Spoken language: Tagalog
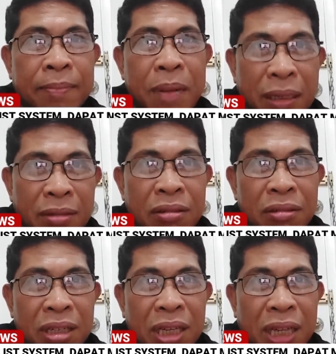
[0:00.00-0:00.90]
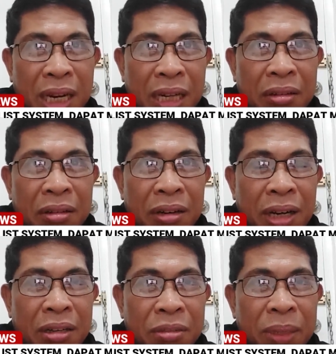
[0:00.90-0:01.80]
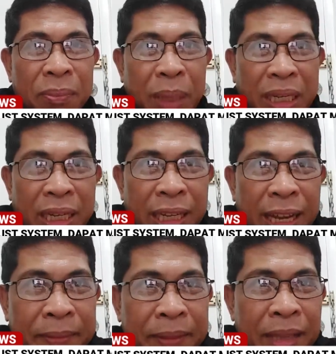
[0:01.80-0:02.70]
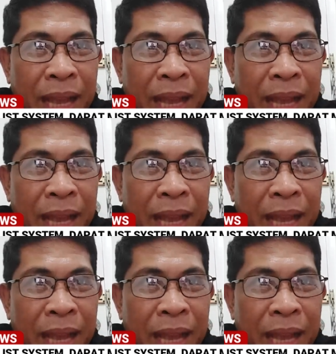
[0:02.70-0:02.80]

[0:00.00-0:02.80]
marunong si Senator ah, Robin Padilla.